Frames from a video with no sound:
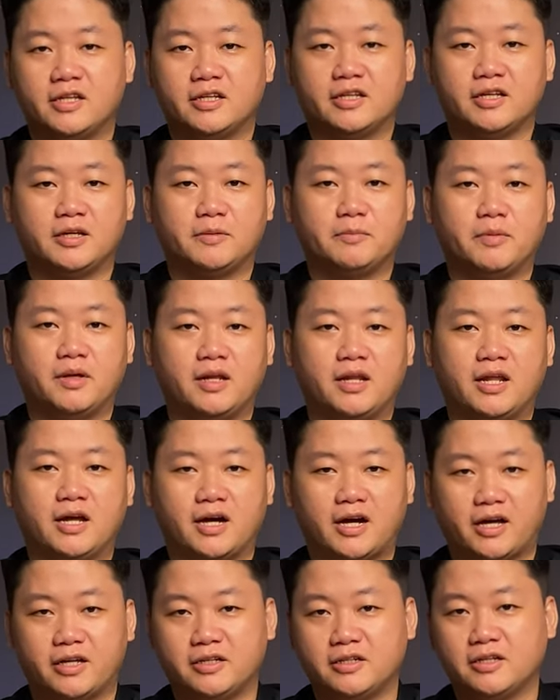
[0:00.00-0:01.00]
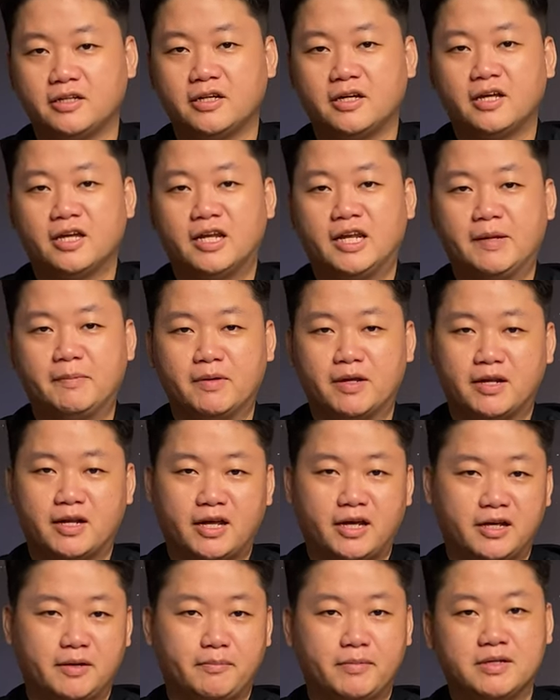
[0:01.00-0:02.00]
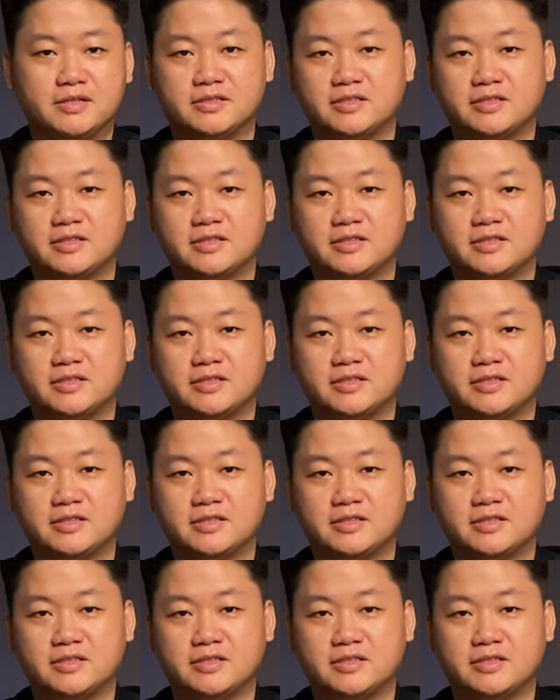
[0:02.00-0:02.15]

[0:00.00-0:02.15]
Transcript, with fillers: Thì mình là Khánh. Clip lần này mình